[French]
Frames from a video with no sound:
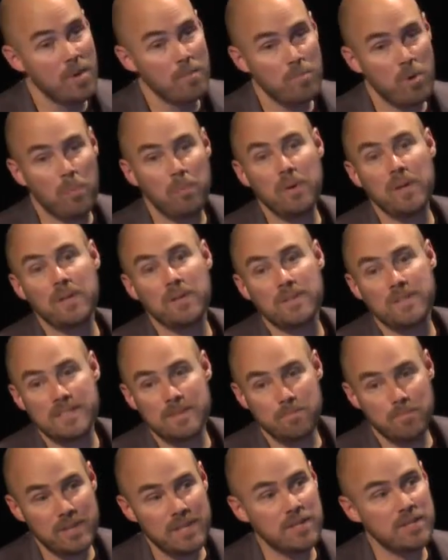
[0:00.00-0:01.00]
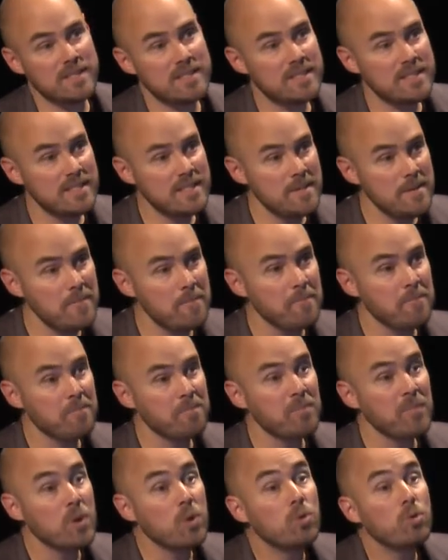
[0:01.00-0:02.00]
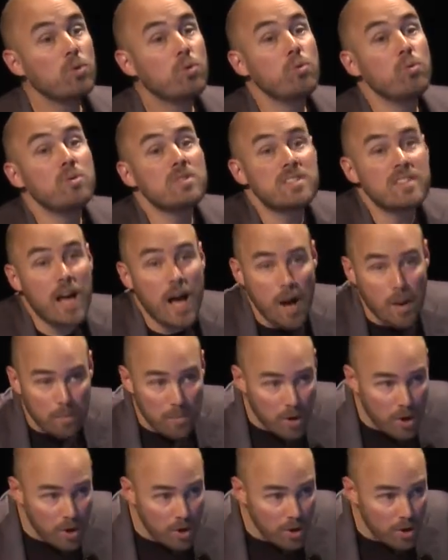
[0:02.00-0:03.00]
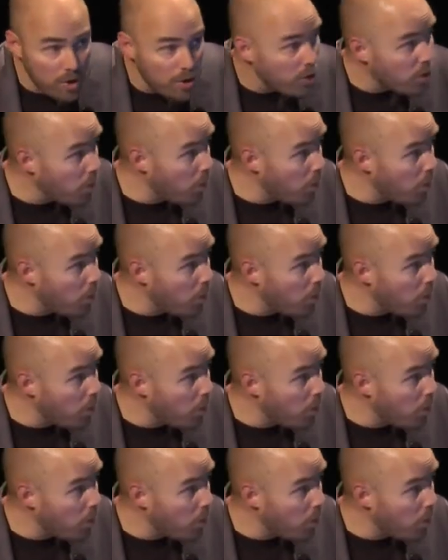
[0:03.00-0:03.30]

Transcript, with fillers: Pour Piketty tout semble